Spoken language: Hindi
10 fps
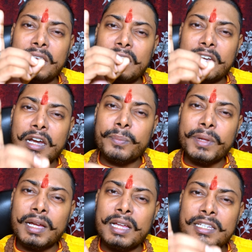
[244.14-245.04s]
के लिए
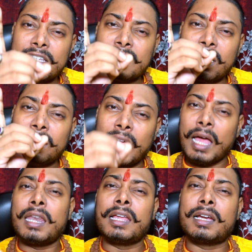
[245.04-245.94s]
तड़पेगा जिसका
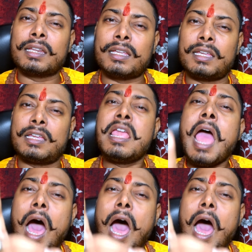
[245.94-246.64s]
ध्यान लेकर के